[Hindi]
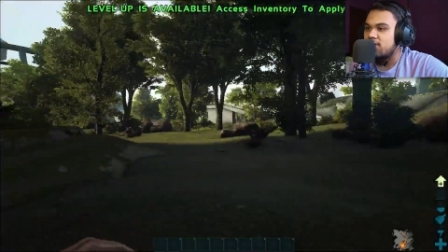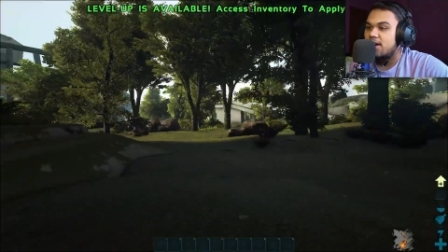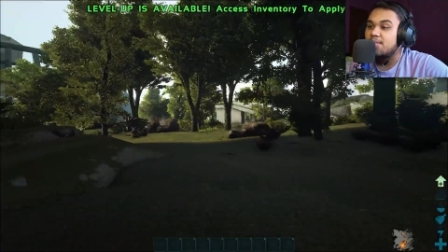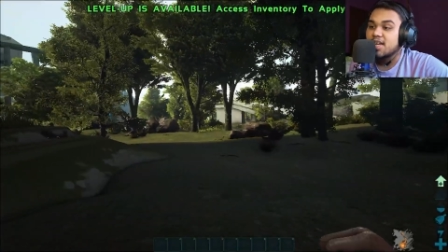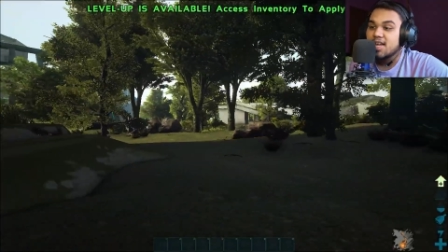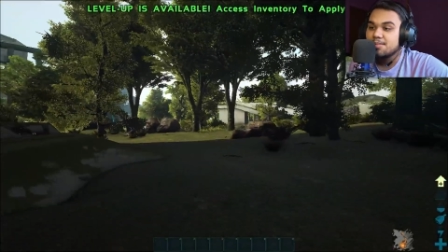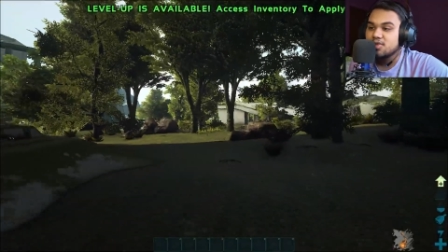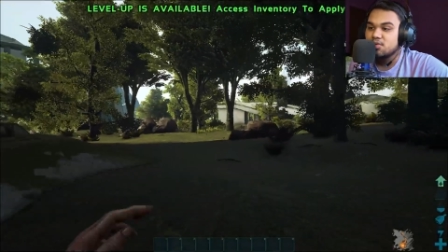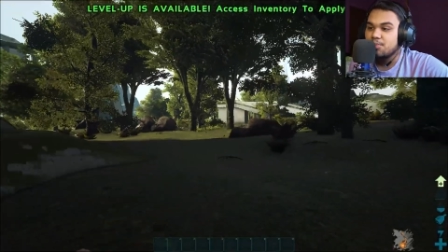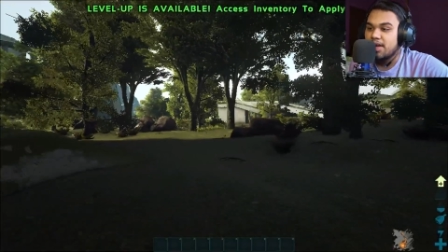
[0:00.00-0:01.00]
और हमारा यहाँ पे
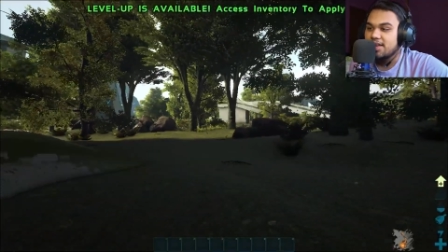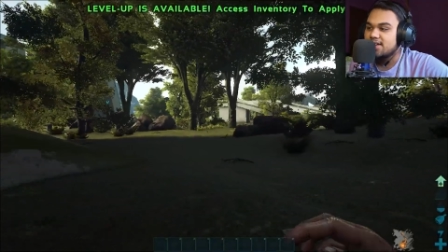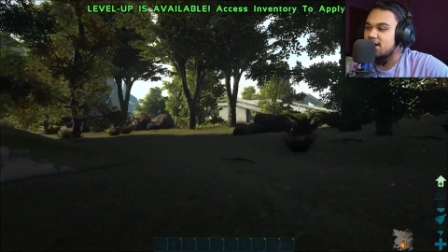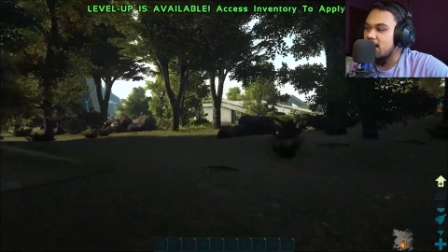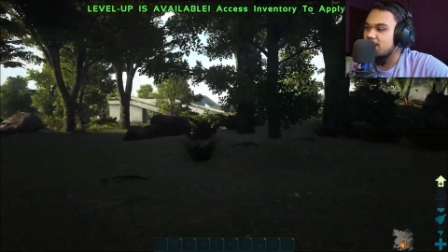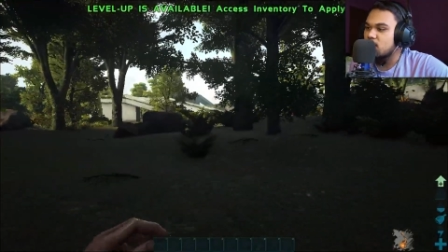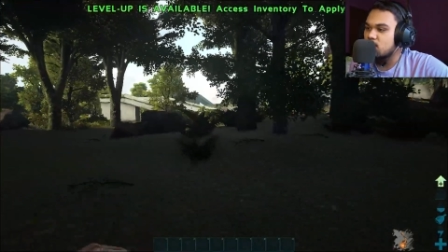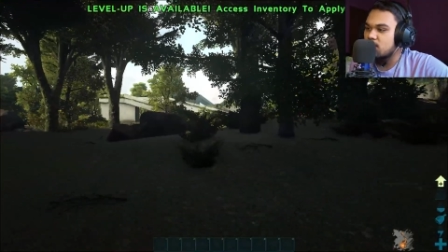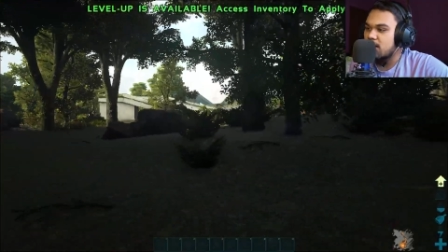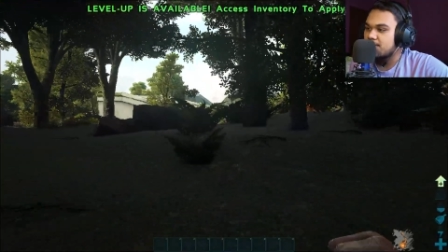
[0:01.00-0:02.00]
जो मेन काम है
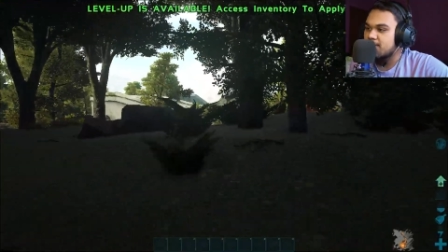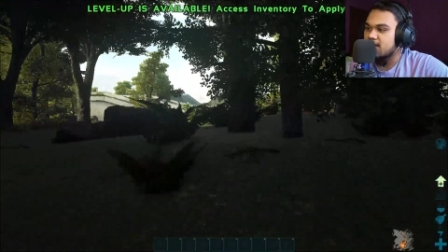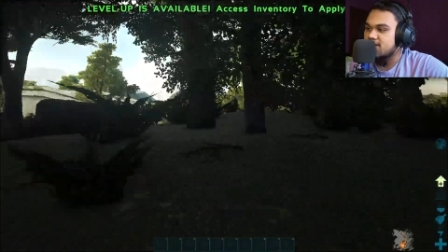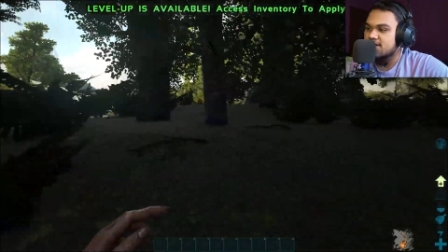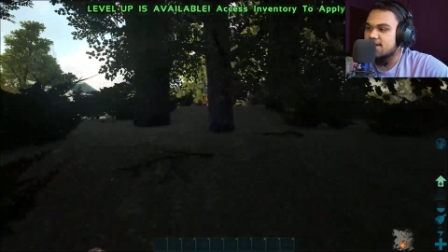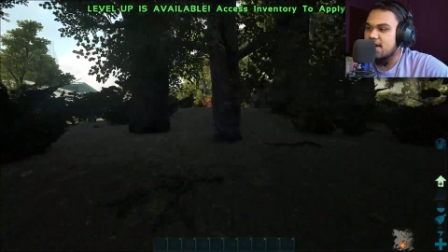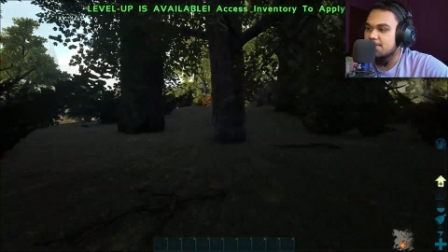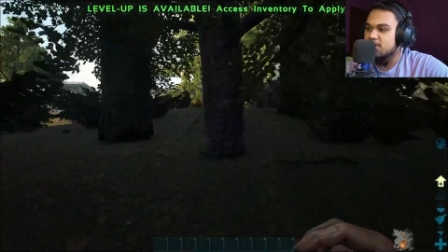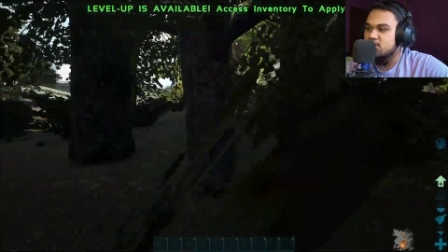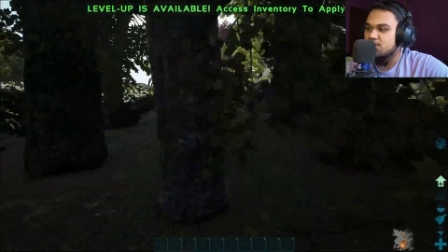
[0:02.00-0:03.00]
वो काम है इस यहाँ
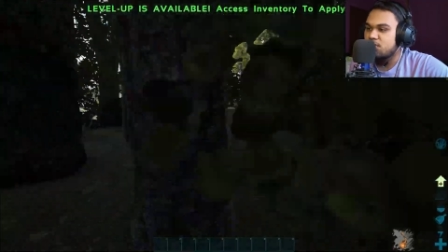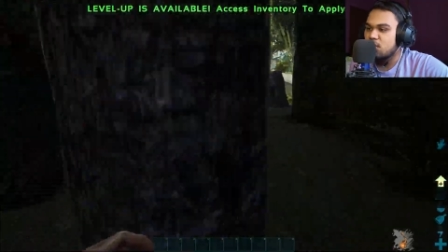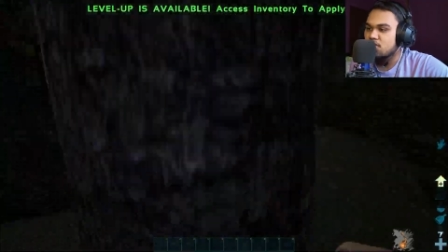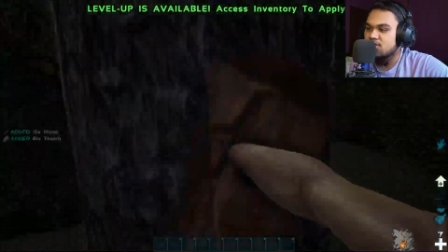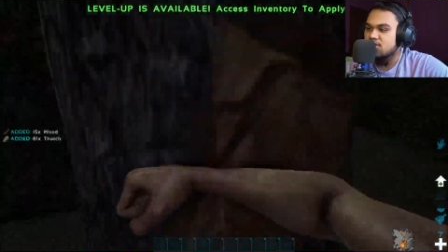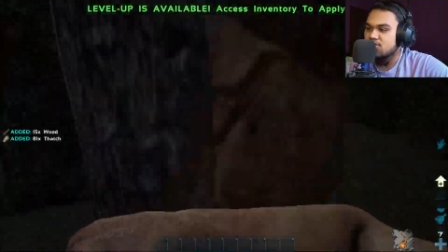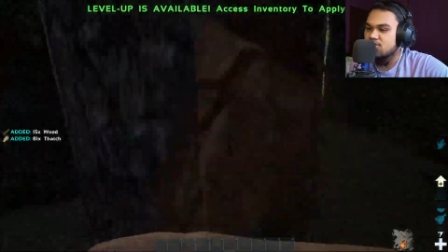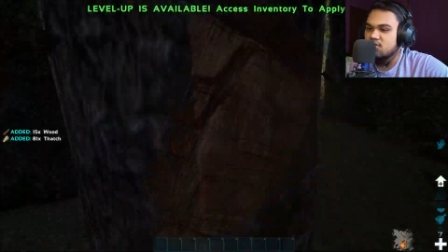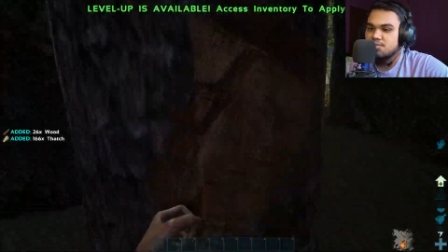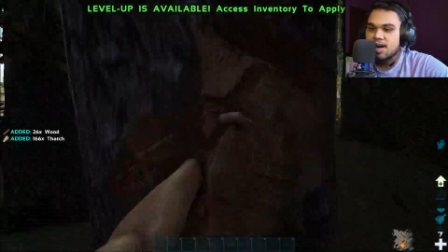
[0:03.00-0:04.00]
पे जो बॉस है
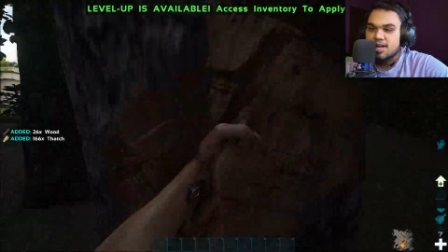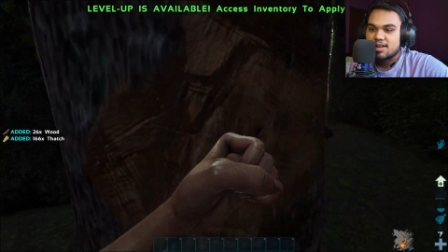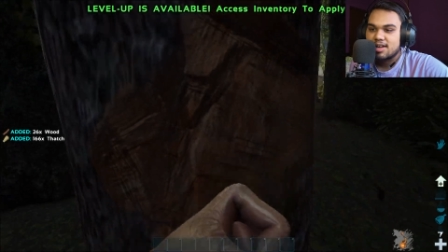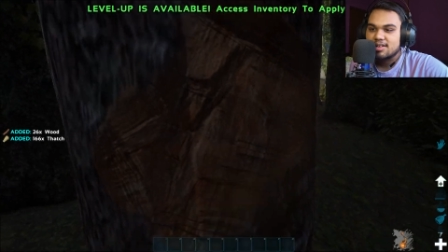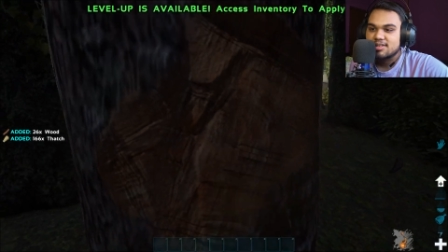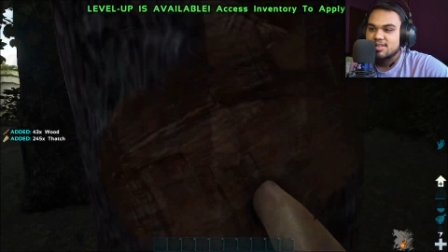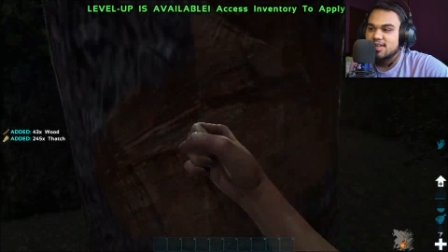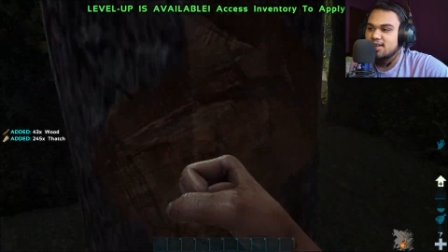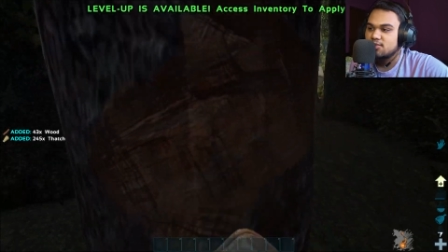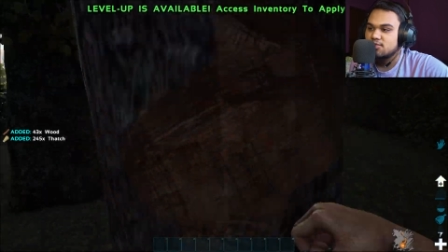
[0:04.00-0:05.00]
उनको मारना ठीक
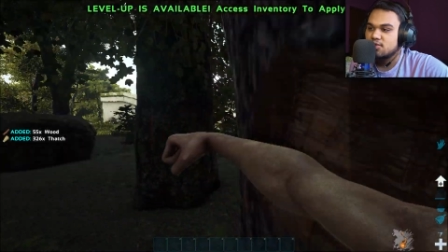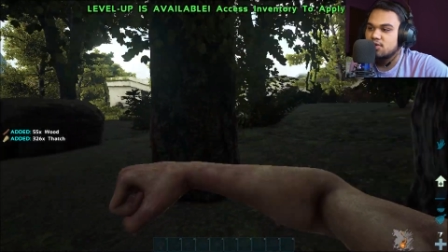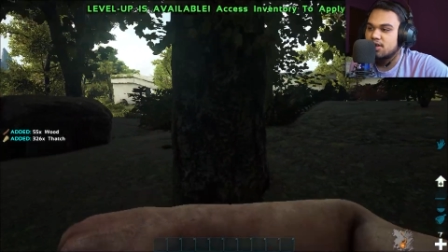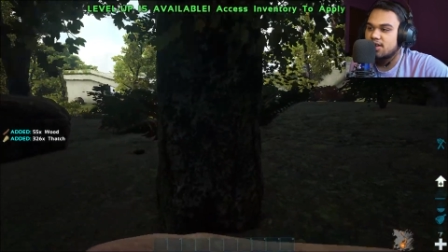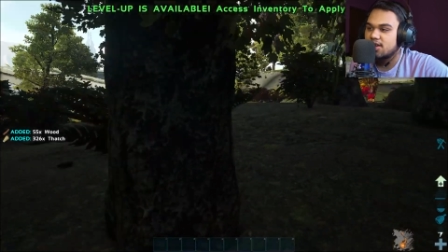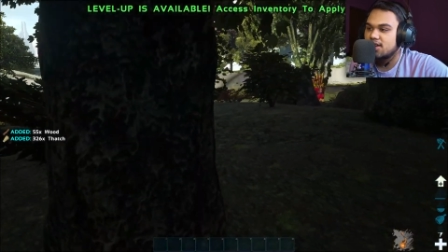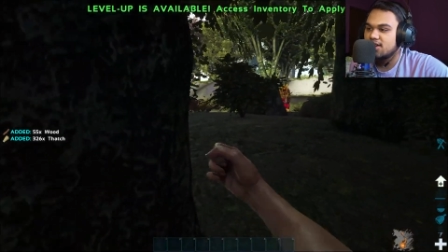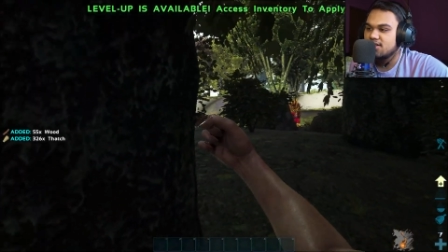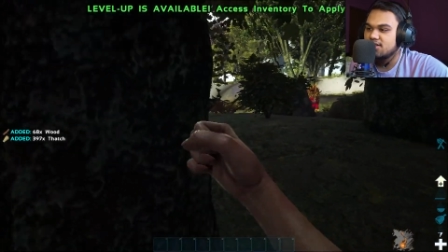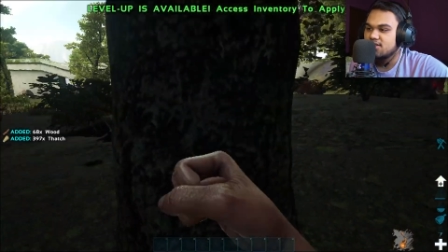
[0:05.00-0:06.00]
है उसको हराना